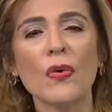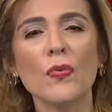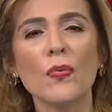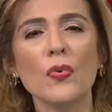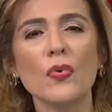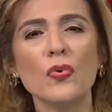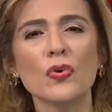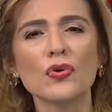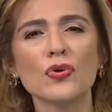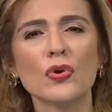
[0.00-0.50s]

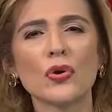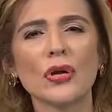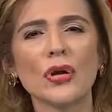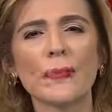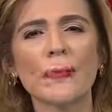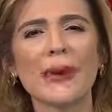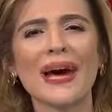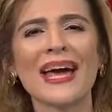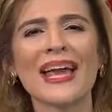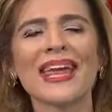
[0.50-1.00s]
mucho que
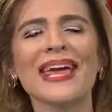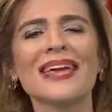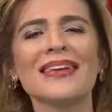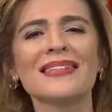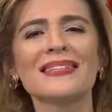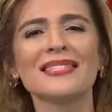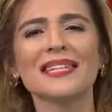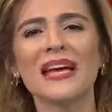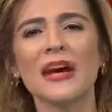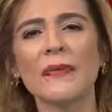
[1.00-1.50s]

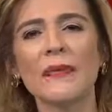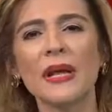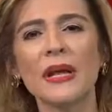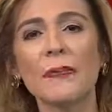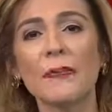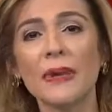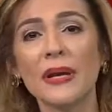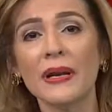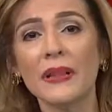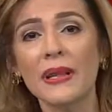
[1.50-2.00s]
parece haber
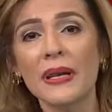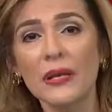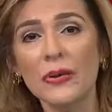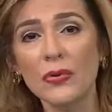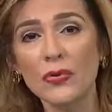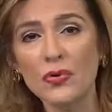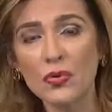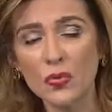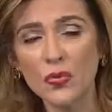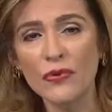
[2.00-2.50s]

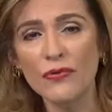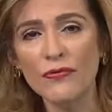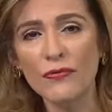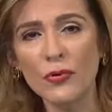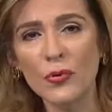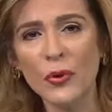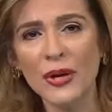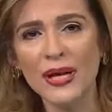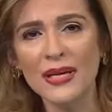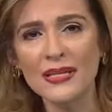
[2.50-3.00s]
perdido su
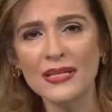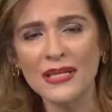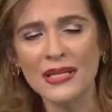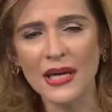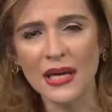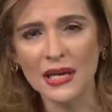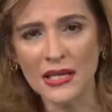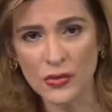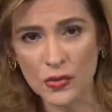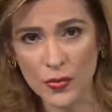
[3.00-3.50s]

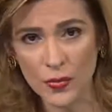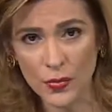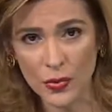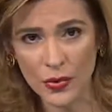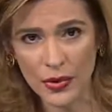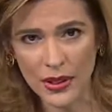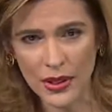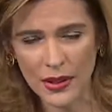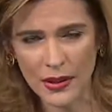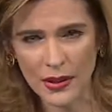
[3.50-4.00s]
influencia y su
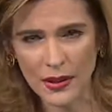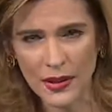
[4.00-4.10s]
poder.